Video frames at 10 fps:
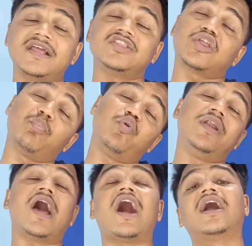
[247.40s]
हैं लेकिन तब्बू
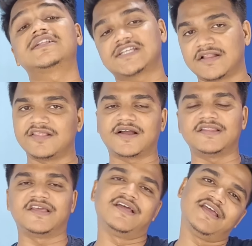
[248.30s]
ने आठ चांद
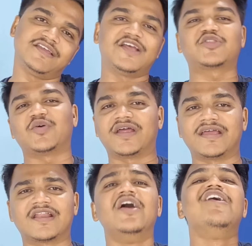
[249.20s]
लगा दिया ये तो
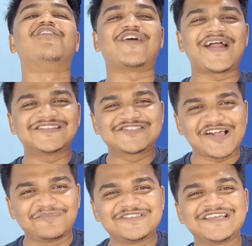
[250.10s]
है यार फराज
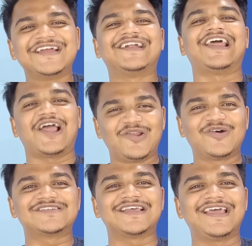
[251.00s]
साम जी के
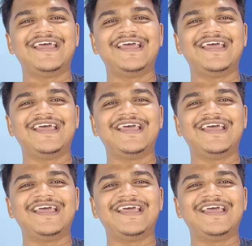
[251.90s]
डायलॉग्स